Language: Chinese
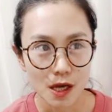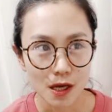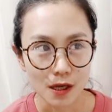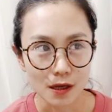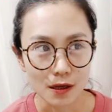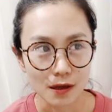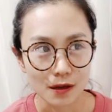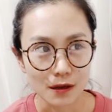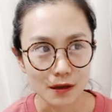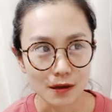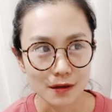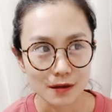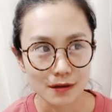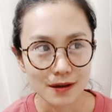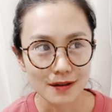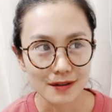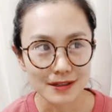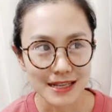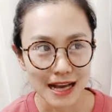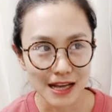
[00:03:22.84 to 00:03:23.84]
呃，
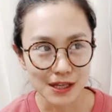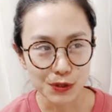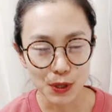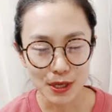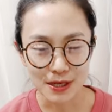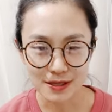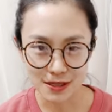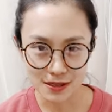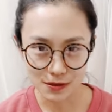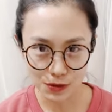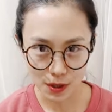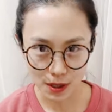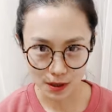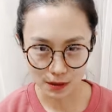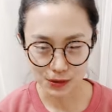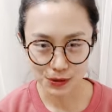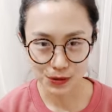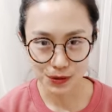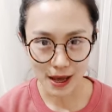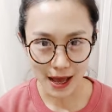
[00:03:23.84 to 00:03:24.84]
更加全心全
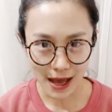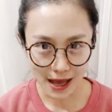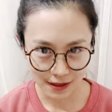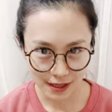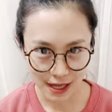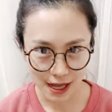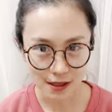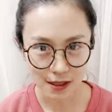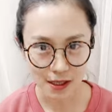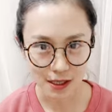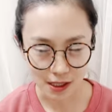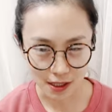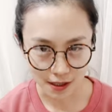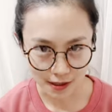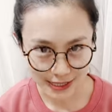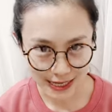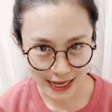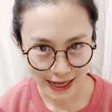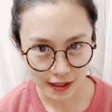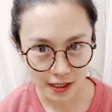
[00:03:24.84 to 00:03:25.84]
意去爱他的一
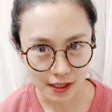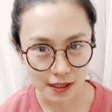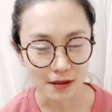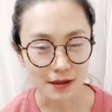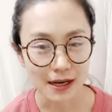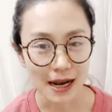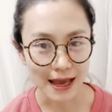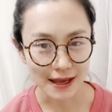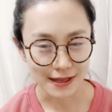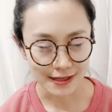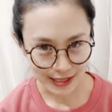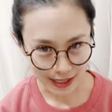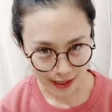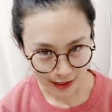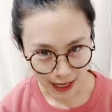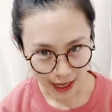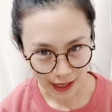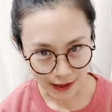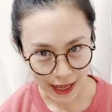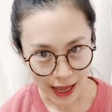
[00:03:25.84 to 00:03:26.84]
个家庭来接
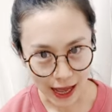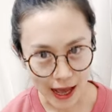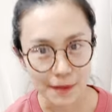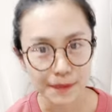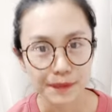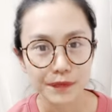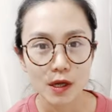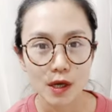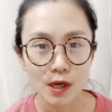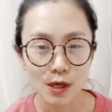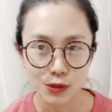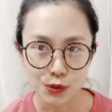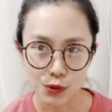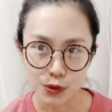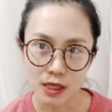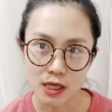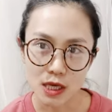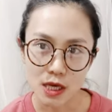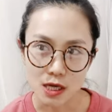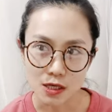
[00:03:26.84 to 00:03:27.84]
纳他，所
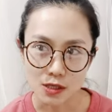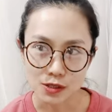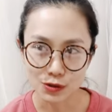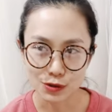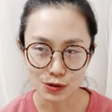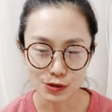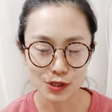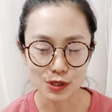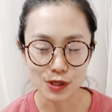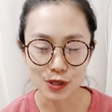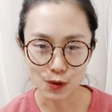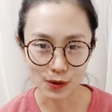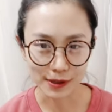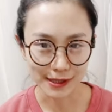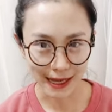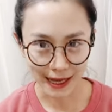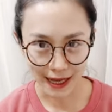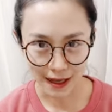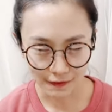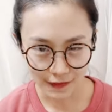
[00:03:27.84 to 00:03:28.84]
以这就是我
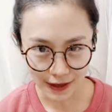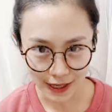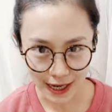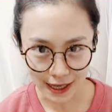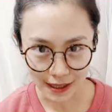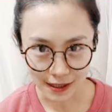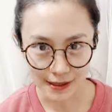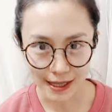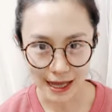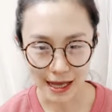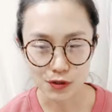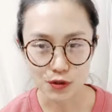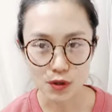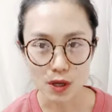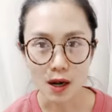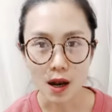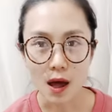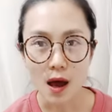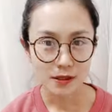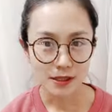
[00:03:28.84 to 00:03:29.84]
大概未来的打
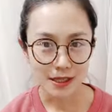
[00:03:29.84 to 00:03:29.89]
算了。